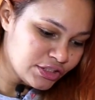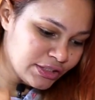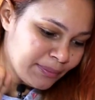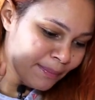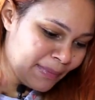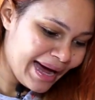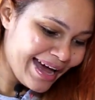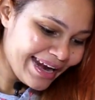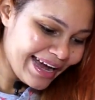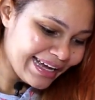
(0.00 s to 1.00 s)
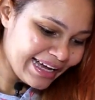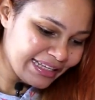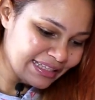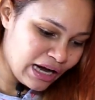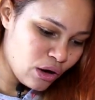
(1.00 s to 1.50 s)
de
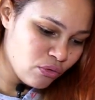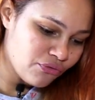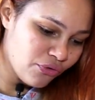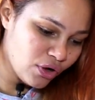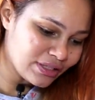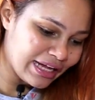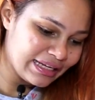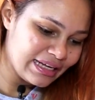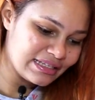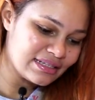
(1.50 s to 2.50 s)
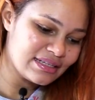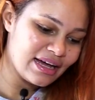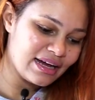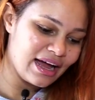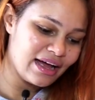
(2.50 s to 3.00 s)
Maracanal, Fortaleza,
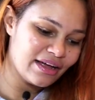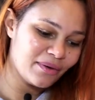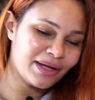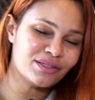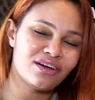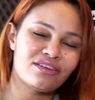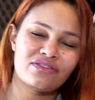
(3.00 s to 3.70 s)
Ceará. Eu adoro